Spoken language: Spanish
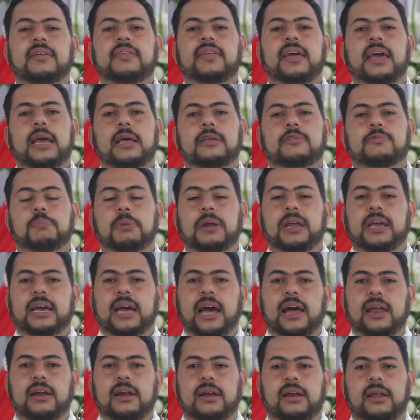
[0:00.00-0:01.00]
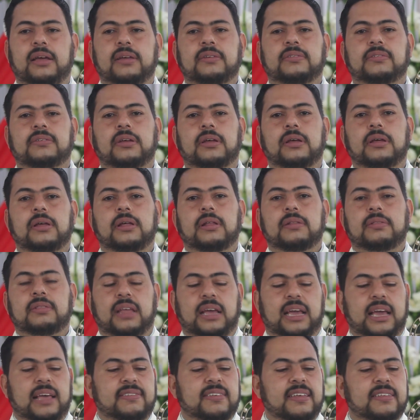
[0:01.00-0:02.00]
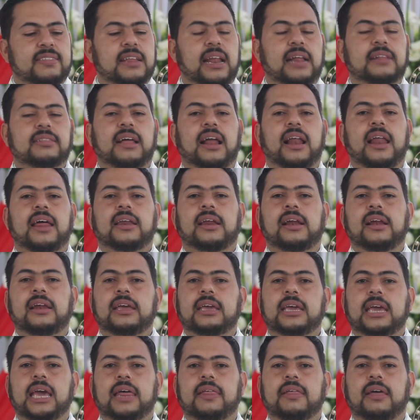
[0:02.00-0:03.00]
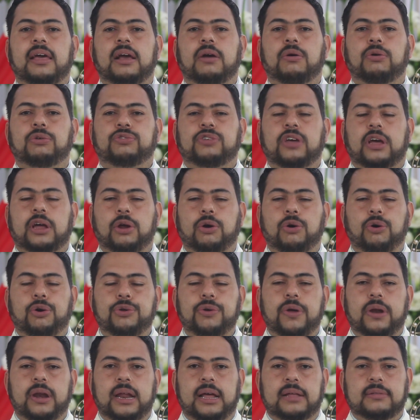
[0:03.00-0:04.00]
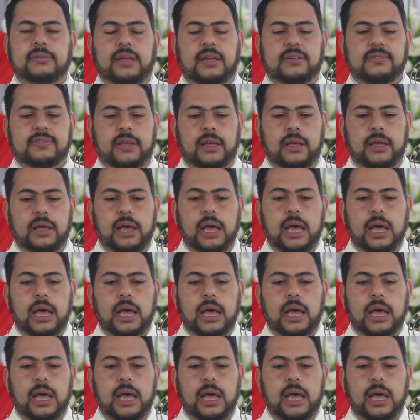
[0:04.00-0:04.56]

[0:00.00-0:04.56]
de explicarles de qué se trata la reliquia de José Gregorio Hernández,